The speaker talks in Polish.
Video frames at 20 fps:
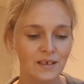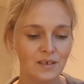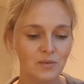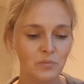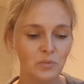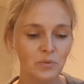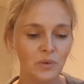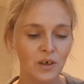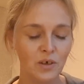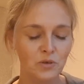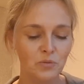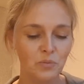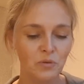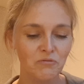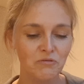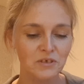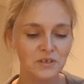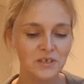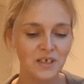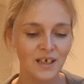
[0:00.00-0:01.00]
była
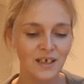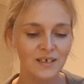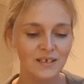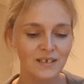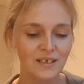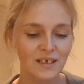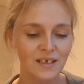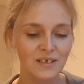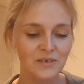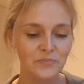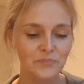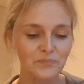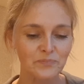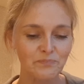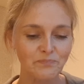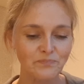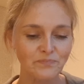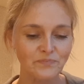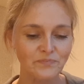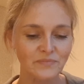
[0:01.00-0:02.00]
odpowiedzialna,
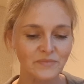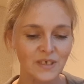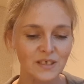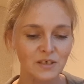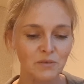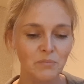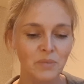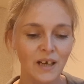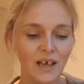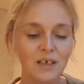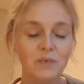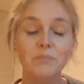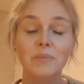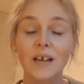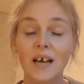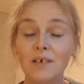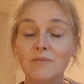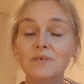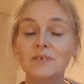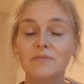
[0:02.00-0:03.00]
znaczy brak
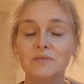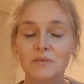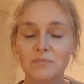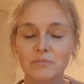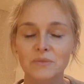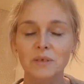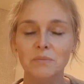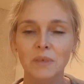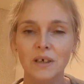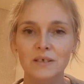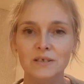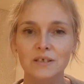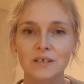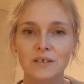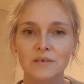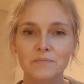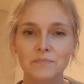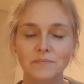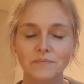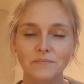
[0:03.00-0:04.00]
prawdy w tym temacie,